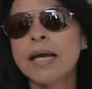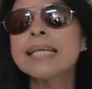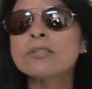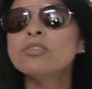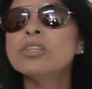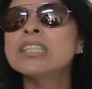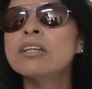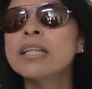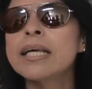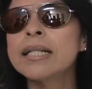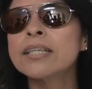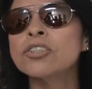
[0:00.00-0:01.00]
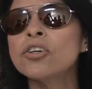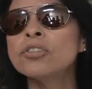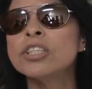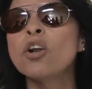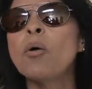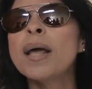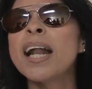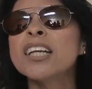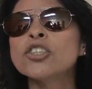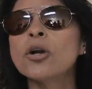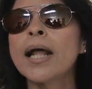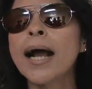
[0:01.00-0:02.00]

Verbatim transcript: Eso es nuestra indignación. Si lo hubieran hecho